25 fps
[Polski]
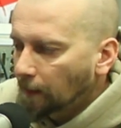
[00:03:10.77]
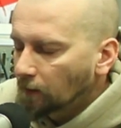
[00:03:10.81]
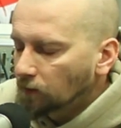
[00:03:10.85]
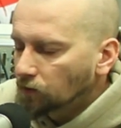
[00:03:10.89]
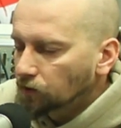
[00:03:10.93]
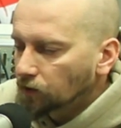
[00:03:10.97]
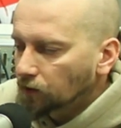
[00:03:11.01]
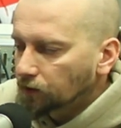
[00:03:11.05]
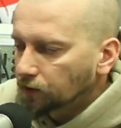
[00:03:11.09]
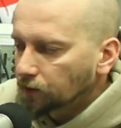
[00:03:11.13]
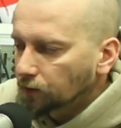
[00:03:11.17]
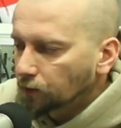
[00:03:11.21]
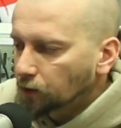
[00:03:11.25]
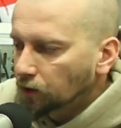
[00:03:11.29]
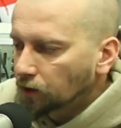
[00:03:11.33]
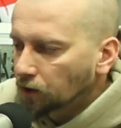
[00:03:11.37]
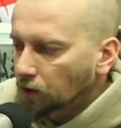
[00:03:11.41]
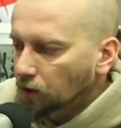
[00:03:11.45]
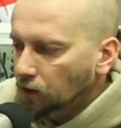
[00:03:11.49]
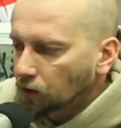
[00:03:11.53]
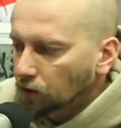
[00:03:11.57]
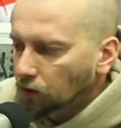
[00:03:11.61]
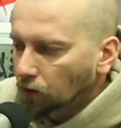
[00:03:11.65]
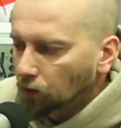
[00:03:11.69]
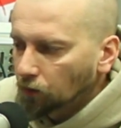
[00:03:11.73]
rządzą
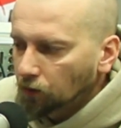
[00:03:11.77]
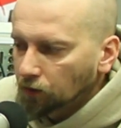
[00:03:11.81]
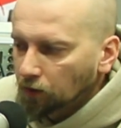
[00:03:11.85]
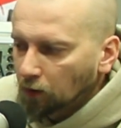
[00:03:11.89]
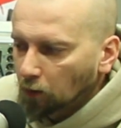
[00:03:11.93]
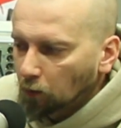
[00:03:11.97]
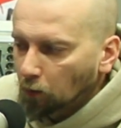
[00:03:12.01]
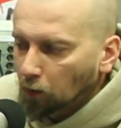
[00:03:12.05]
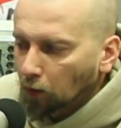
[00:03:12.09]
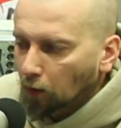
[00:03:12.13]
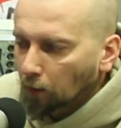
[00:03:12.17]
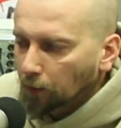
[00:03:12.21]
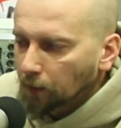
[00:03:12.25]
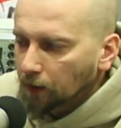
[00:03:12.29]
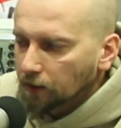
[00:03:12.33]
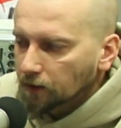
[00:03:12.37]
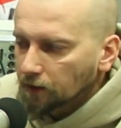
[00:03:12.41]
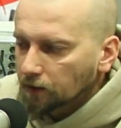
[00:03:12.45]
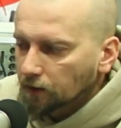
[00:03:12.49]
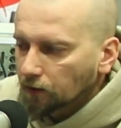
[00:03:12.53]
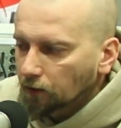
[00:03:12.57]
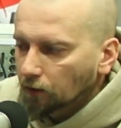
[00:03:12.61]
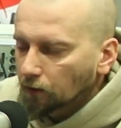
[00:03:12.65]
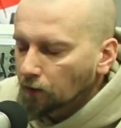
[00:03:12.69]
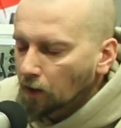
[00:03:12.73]
dzisiejszą Unią
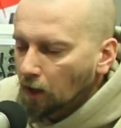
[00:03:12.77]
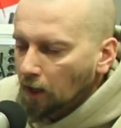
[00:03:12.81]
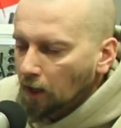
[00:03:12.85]
Europejską